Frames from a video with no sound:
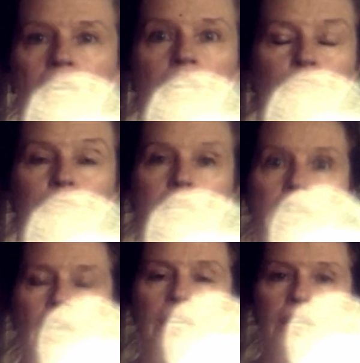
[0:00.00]
Eu
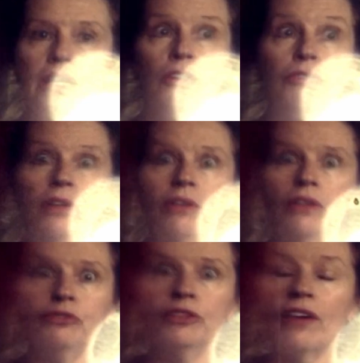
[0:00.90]
fiquei, eu,
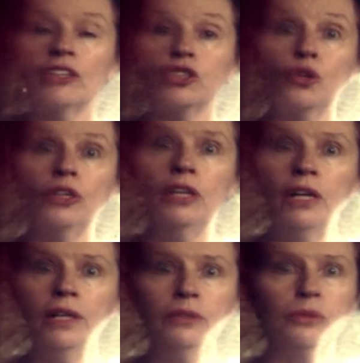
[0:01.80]
eu ficava
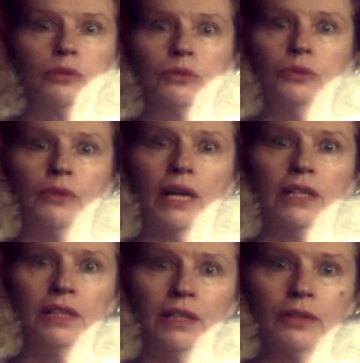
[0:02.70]
sonhando com tudo
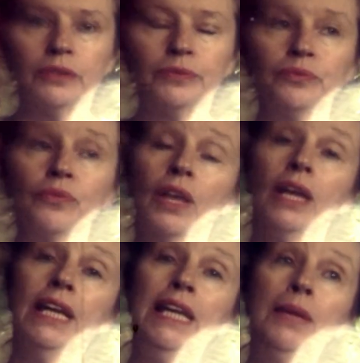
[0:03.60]
aquilo
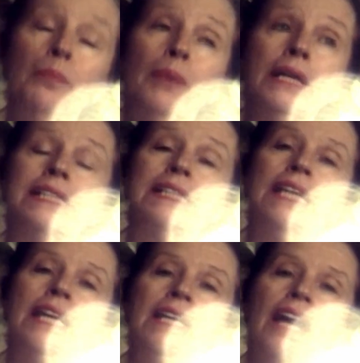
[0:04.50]
e
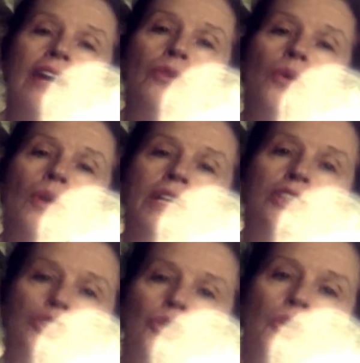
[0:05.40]
passei a
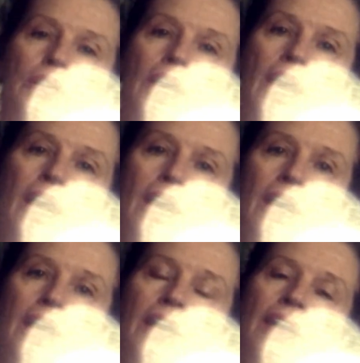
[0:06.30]
colecionar
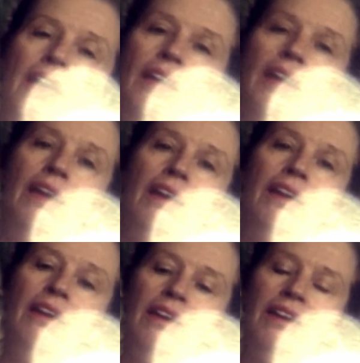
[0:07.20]

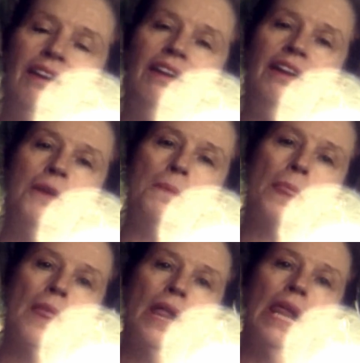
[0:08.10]
é,
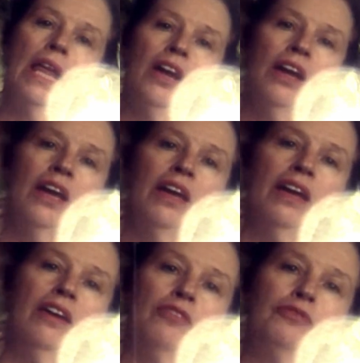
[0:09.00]
é,